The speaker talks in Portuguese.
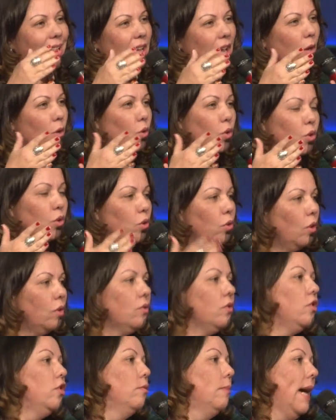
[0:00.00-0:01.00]
é
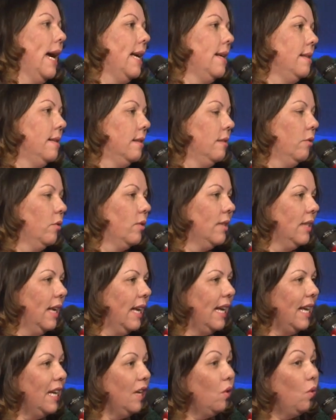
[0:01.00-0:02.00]
gostoso demais
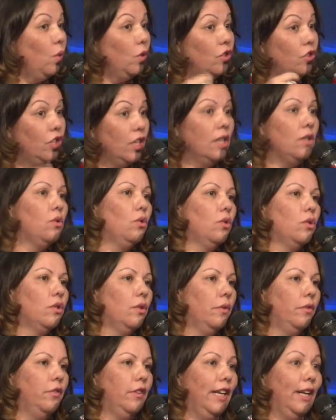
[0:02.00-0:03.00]
você incutir isso no
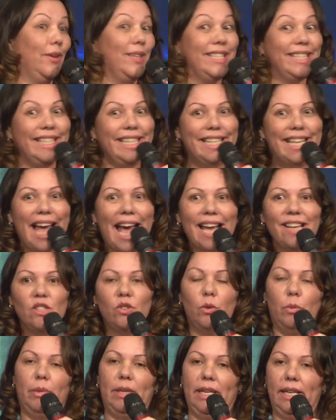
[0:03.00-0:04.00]
seu filho, ensinar
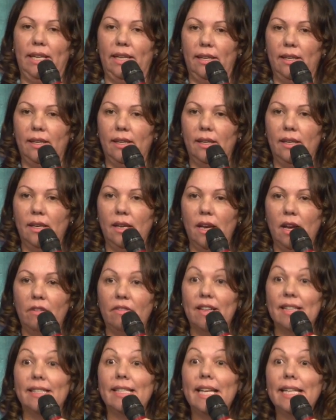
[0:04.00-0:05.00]
isso para ele.
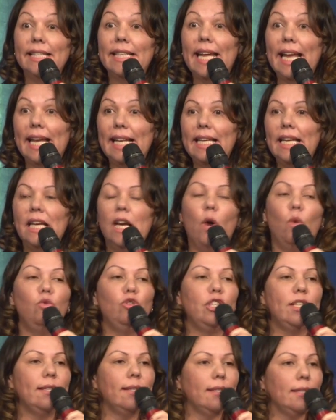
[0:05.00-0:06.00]
Fazer dele um
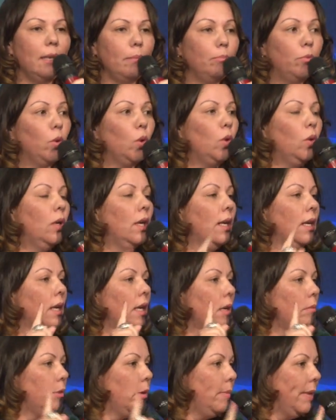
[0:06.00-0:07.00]
discípulo,
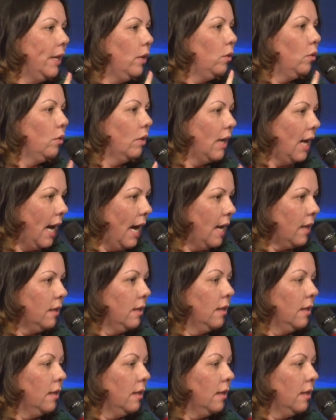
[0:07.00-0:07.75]
em primeiro lugar,